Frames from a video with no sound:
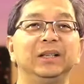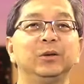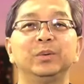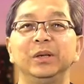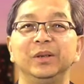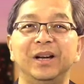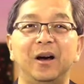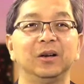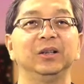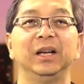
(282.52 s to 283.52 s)
chút xíu gì
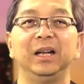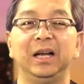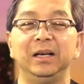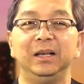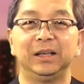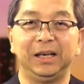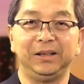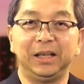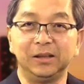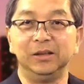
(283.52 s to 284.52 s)
đó rồi có thể là thay
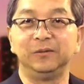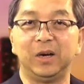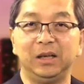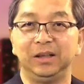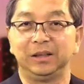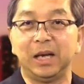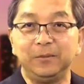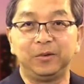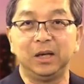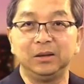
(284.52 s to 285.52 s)
nhất đường phân rồi
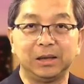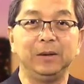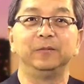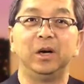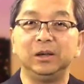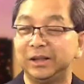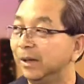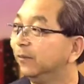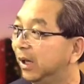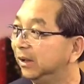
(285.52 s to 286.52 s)
thêm phân rồi thêm phân rồi
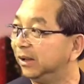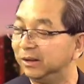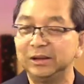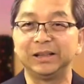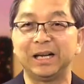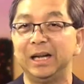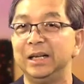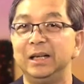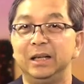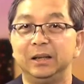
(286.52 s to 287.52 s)
thêm phân nữa thì ta
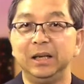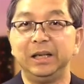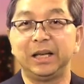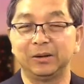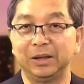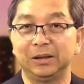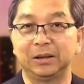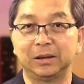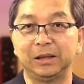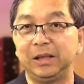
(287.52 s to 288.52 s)
đi theo cái
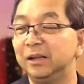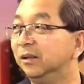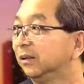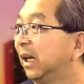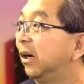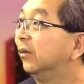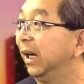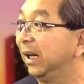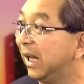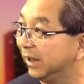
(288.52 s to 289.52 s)
cái chiến lược ta có
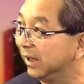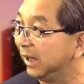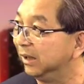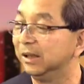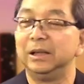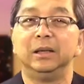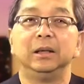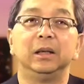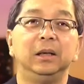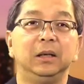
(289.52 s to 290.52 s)
vẻ là như vậy
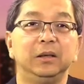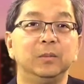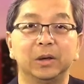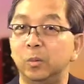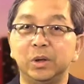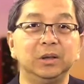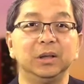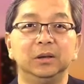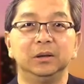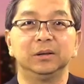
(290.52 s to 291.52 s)
thì nhưng mà cũng chưa
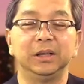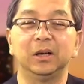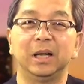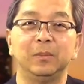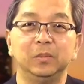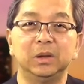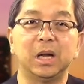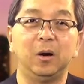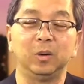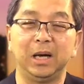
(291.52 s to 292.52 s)
được chỉ có là bước
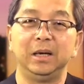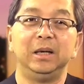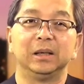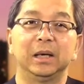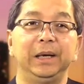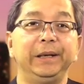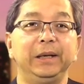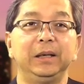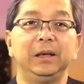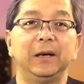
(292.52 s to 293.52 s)
đầu là
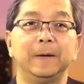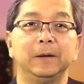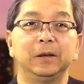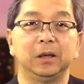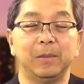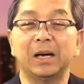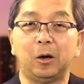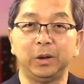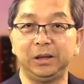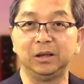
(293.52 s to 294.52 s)
cái ờ, thì bắt
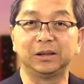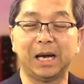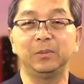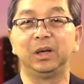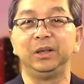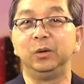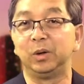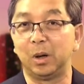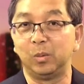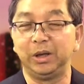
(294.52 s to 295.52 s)
đầu đi từ cái mà nhiều
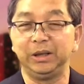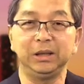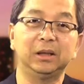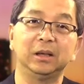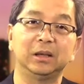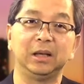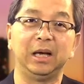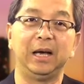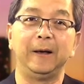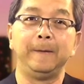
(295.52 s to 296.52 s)
người đồng ý tức
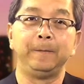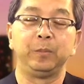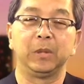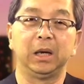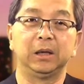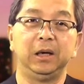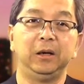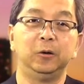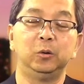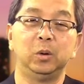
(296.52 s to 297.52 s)
là là
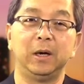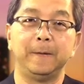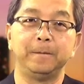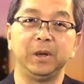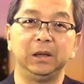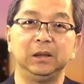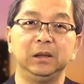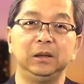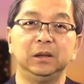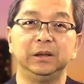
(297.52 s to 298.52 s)
kêu ờ,
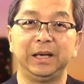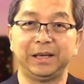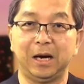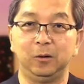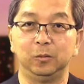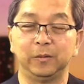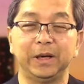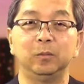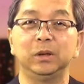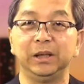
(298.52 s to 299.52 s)
những người nhà giàu phải
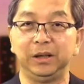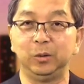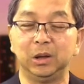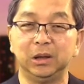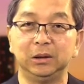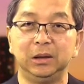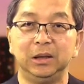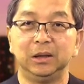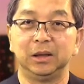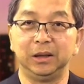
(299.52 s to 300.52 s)
đóng tiền nhiều hơn
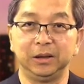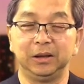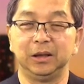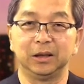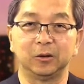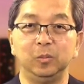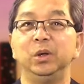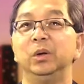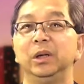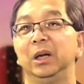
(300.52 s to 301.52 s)
thì ờ, cũng
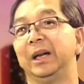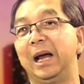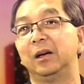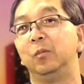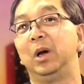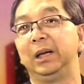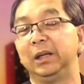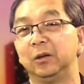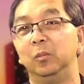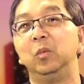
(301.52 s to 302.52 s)
nhiều người nói là đảng cộng hòa
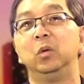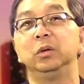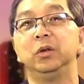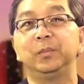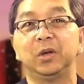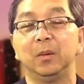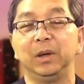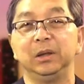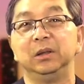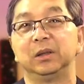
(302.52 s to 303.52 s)
thì cũng muốn giúp cho
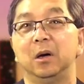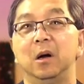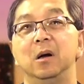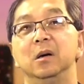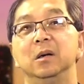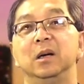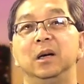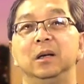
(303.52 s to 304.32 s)
mấy người có ờ,